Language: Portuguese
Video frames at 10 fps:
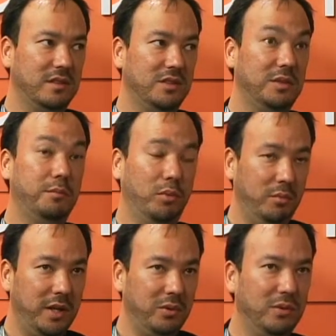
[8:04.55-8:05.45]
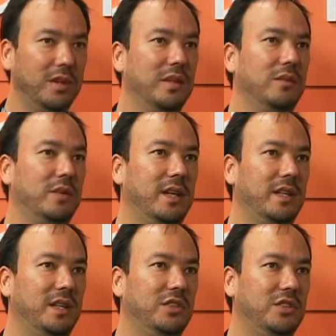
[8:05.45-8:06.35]
de público né,
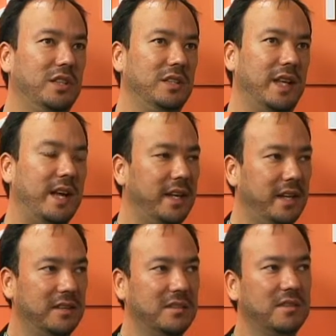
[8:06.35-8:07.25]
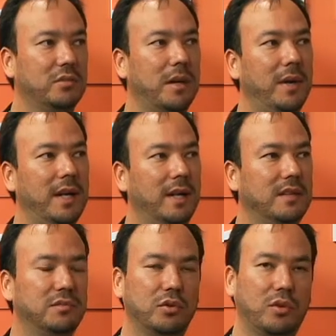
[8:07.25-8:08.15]
e de técnicas que são
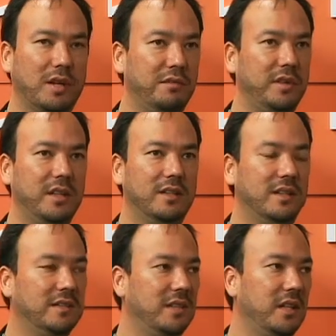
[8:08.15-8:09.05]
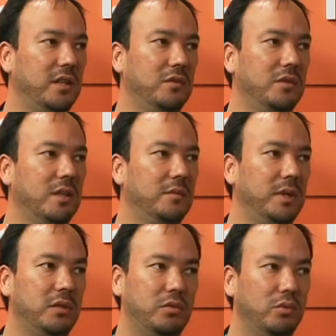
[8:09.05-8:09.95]
trabalhadas fotografia desenho uhum.
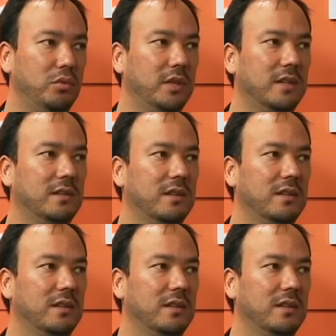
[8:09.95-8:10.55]
pintura